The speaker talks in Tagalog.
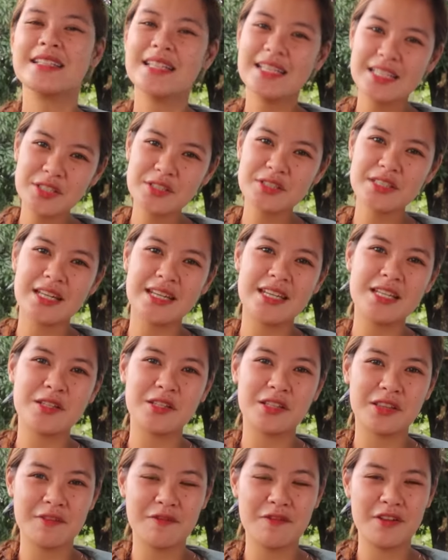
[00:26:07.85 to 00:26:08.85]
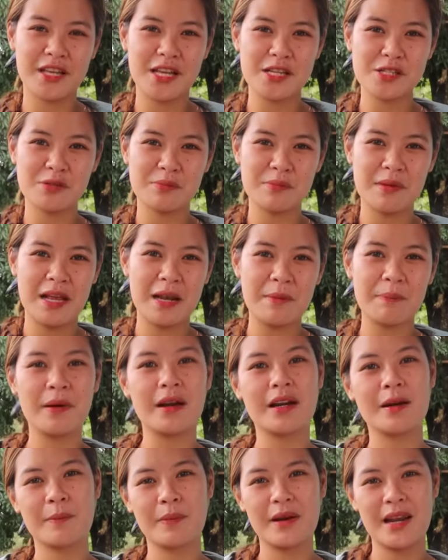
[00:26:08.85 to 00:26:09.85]
click nyo na rin yung notification bell
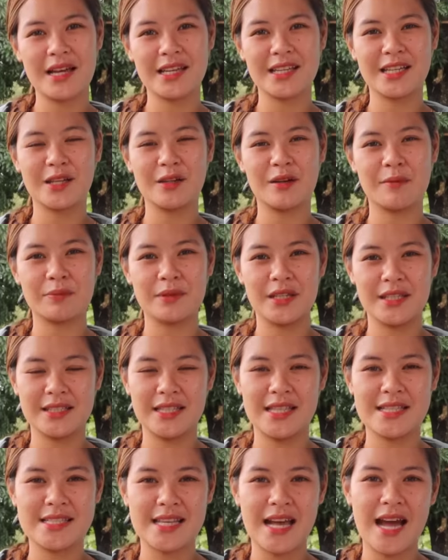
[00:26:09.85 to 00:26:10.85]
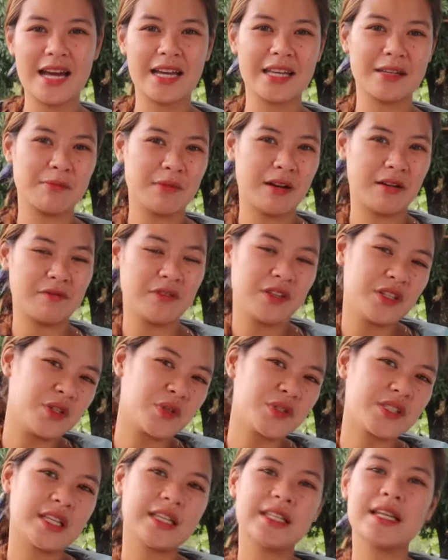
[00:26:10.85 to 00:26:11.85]
para palagi kayo updated sa aking mga
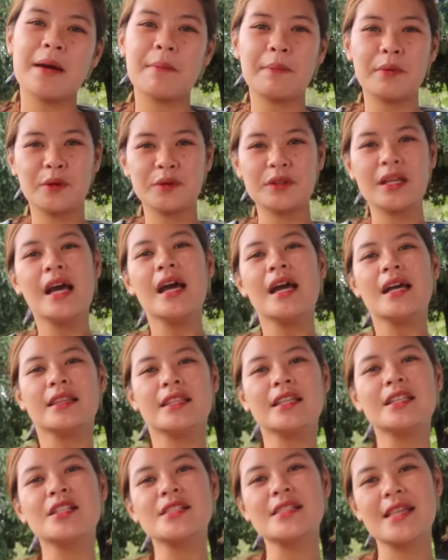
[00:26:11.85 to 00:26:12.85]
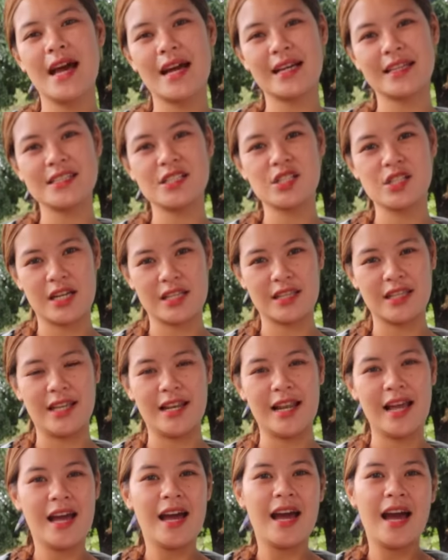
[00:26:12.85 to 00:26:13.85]
videos na ina-upload dito sa aking channel.